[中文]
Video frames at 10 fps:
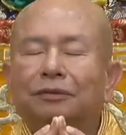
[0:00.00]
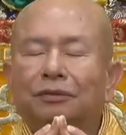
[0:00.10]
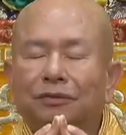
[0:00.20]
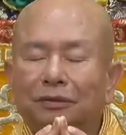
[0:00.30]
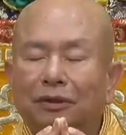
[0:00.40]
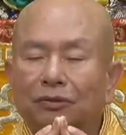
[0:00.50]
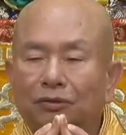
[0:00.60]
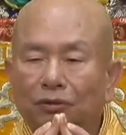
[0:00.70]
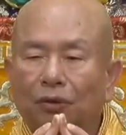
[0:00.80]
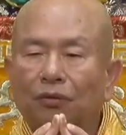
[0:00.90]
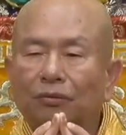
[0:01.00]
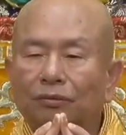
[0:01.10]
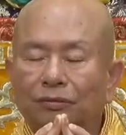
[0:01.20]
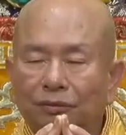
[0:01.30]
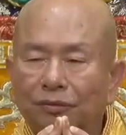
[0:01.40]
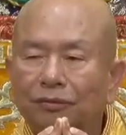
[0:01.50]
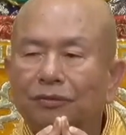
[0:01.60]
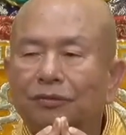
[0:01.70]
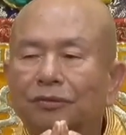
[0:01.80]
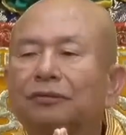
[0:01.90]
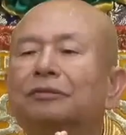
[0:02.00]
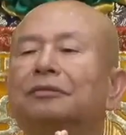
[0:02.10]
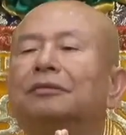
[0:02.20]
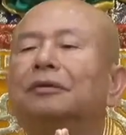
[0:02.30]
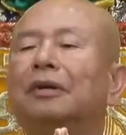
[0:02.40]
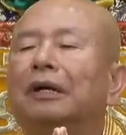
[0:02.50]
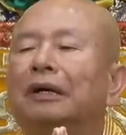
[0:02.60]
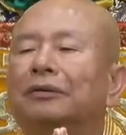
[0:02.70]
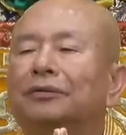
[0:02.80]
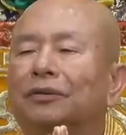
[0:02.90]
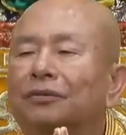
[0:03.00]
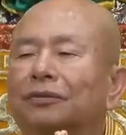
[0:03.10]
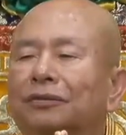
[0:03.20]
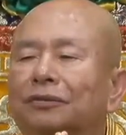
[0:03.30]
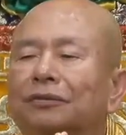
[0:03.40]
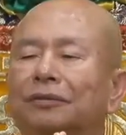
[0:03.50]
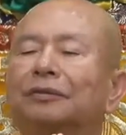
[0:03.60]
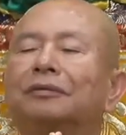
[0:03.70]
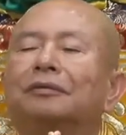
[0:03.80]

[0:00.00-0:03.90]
就叫总持事啊，总持事。